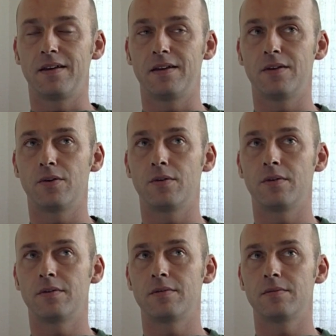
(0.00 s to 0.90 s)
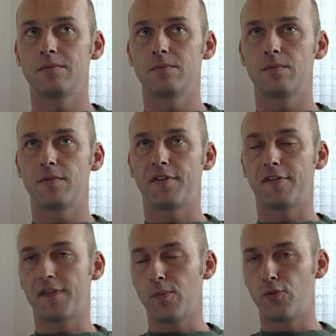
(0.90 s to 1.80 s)
Et euh, ces
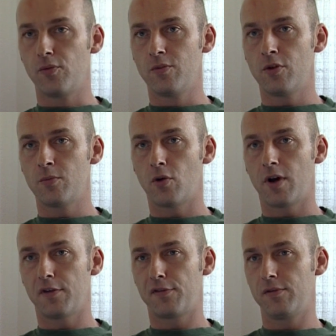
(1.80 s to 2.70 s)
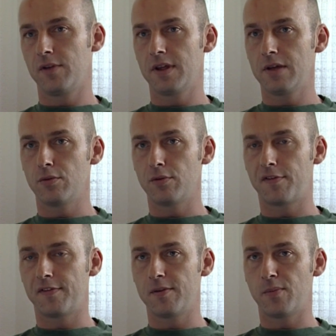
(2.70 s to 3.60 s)
simples mots m'ont rassuré
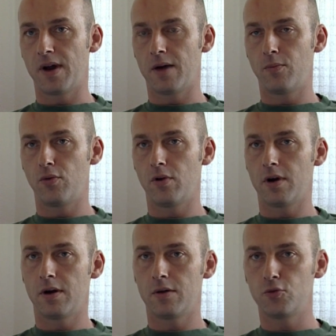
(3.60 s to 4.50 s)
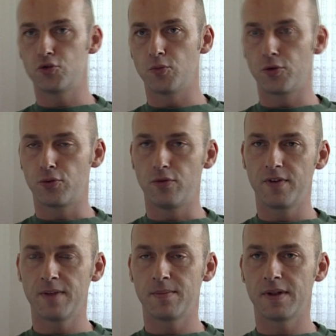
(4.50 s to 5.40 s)
aussi par rapport à où je me
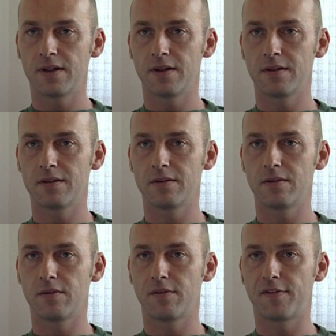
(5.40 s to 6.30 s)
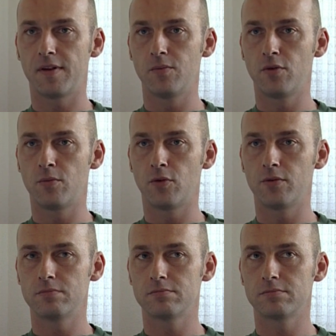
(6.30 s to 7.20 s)
trouvais, mais ces mots
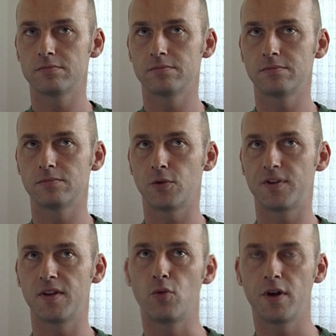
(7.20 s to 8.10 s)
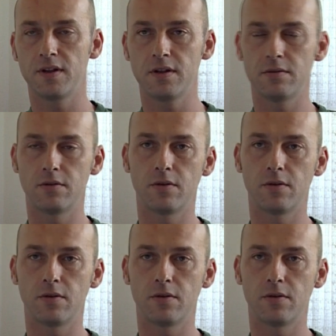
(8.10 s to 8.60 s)
m'ont témoigné,